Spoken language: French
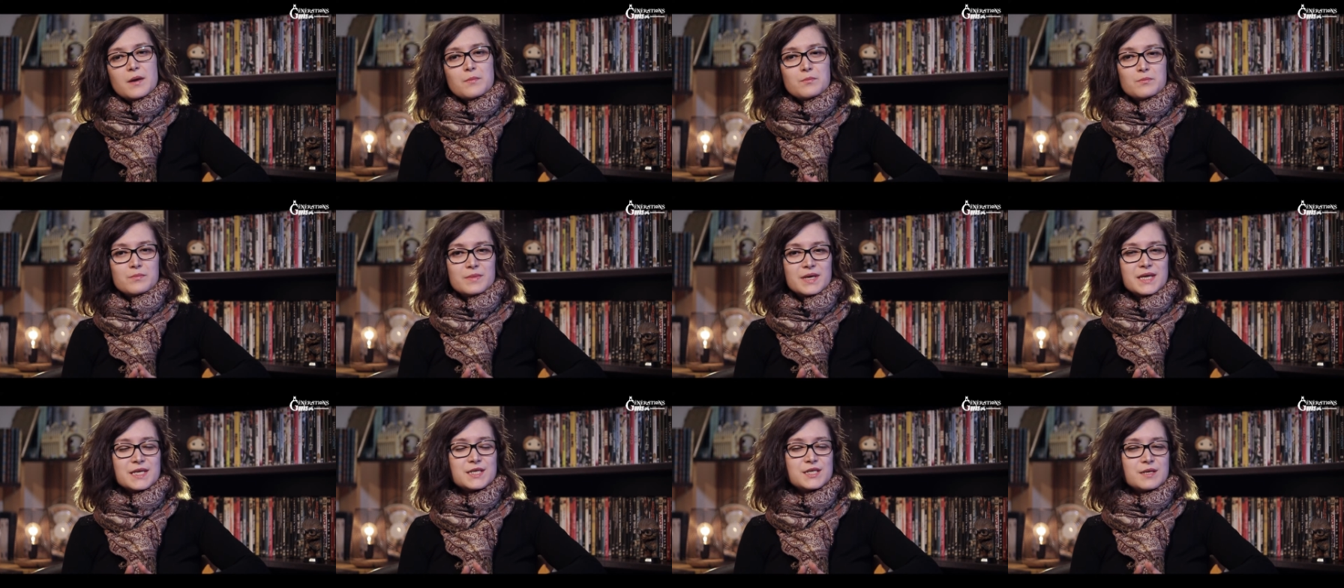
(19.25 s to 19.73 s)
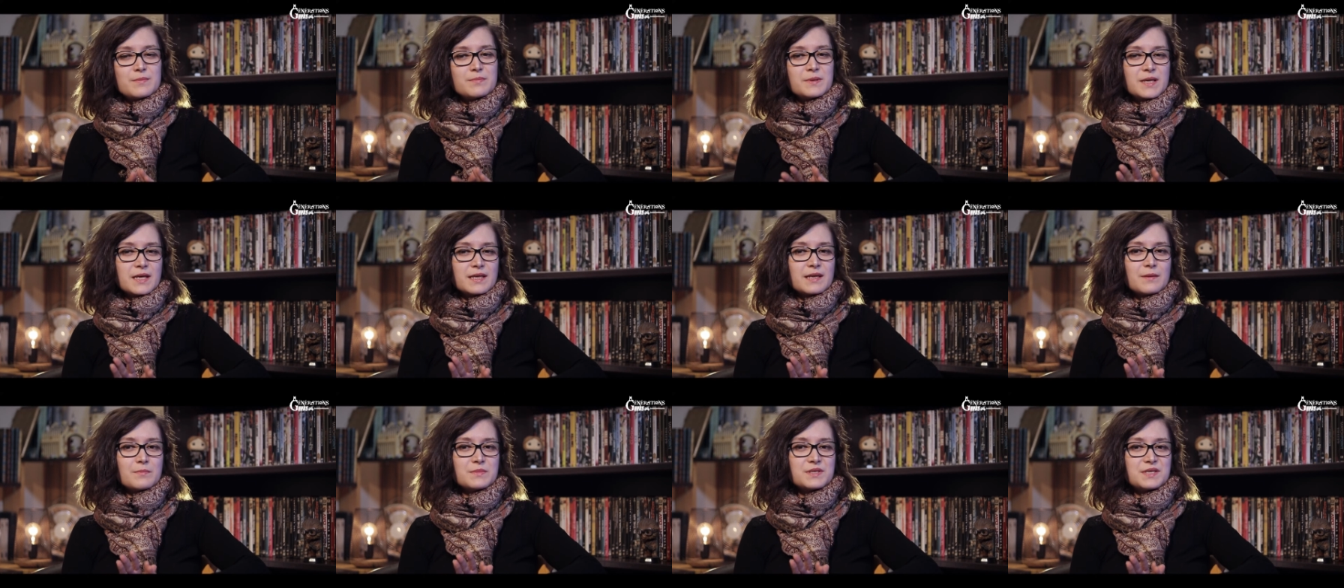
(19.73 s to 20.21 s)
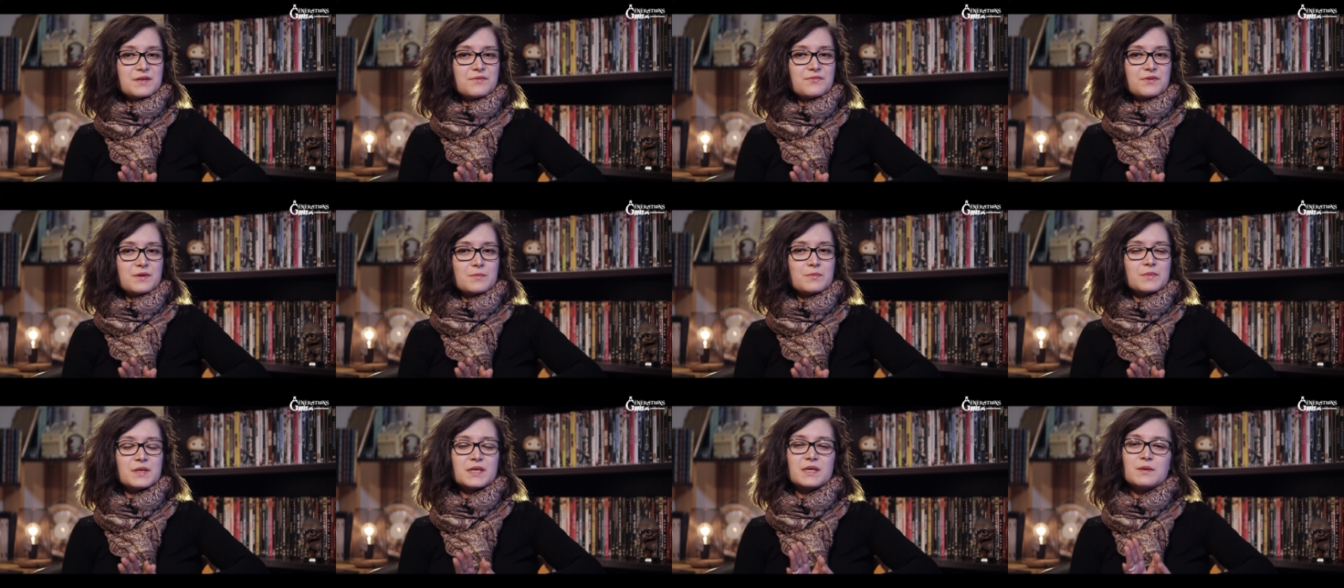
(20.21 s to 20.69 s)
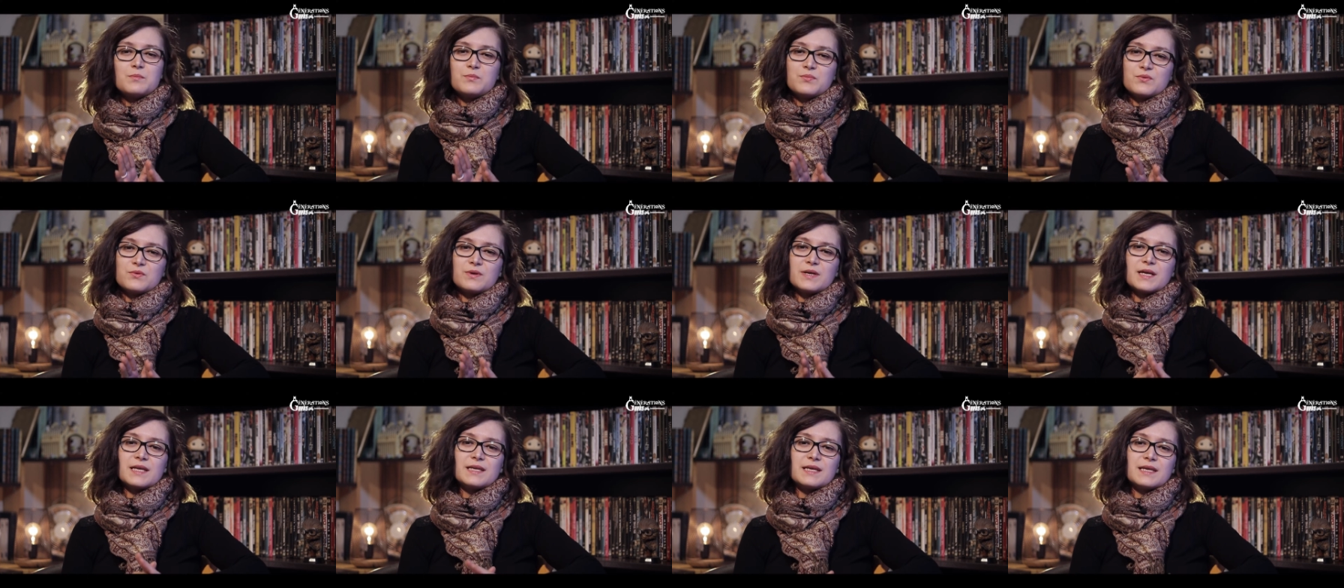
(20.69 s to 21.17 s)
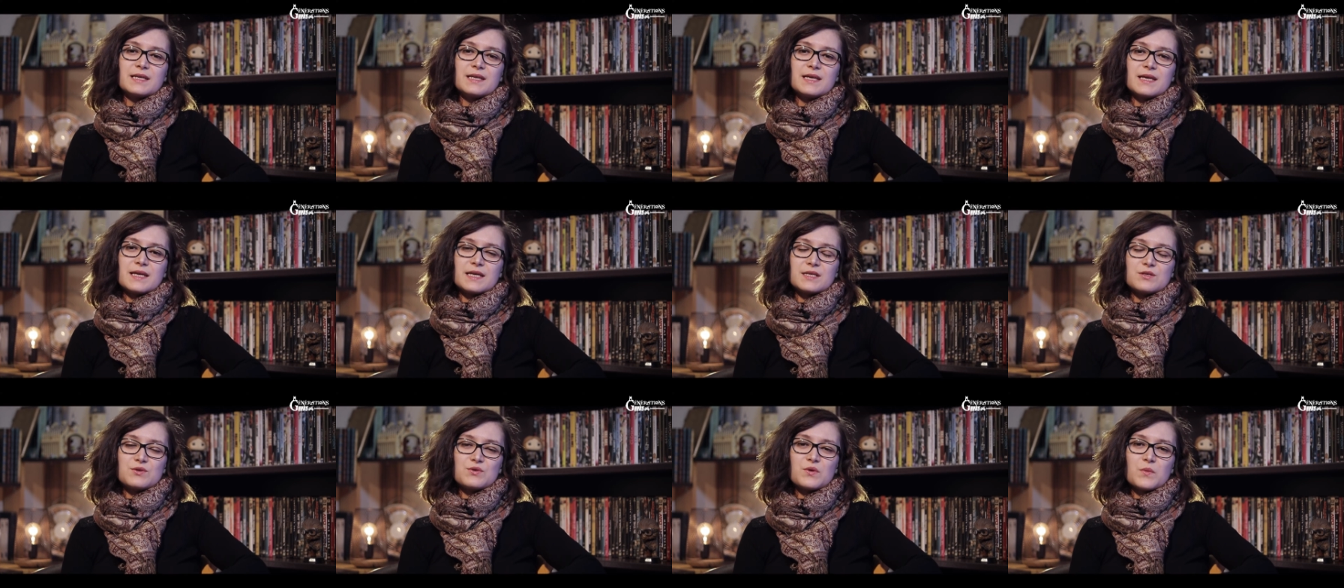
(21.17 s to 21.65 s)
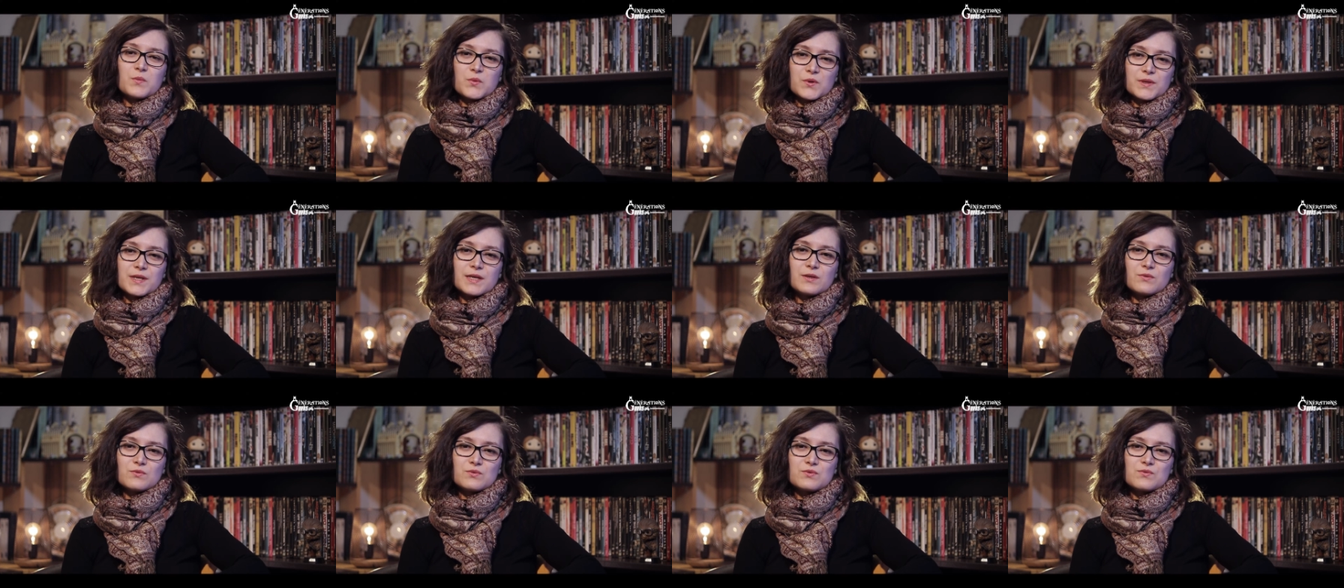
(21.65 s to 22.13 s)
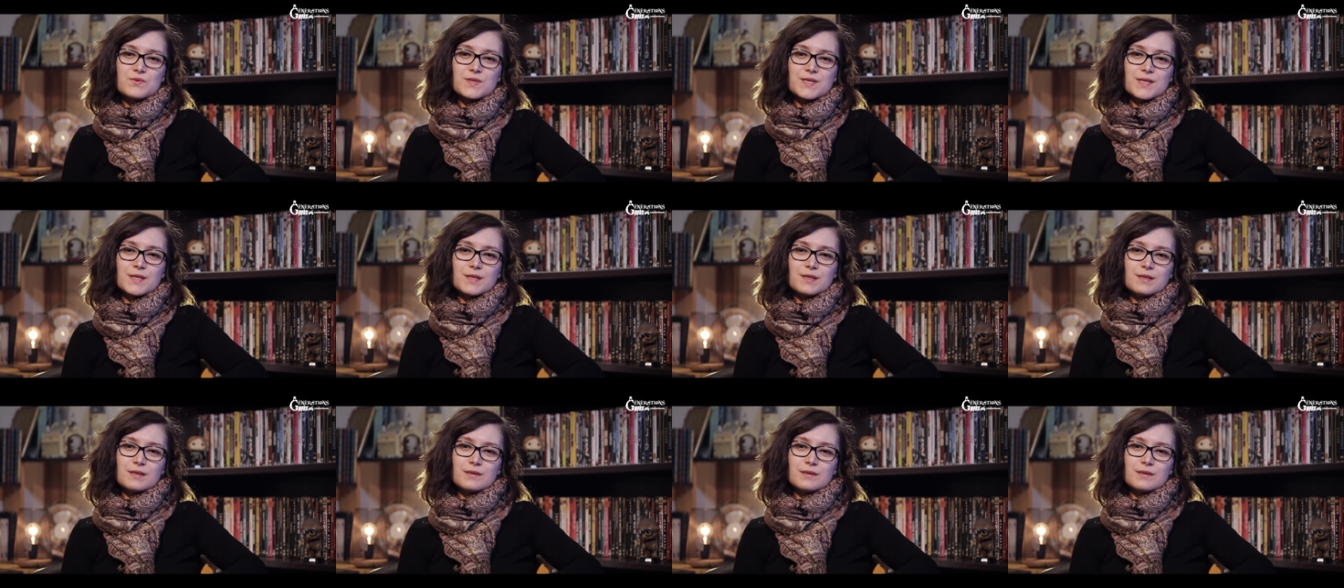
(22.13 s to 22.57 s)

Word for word: mais j'ai peut-être un petit film qui pourrait t'aider à surmonter ton souci.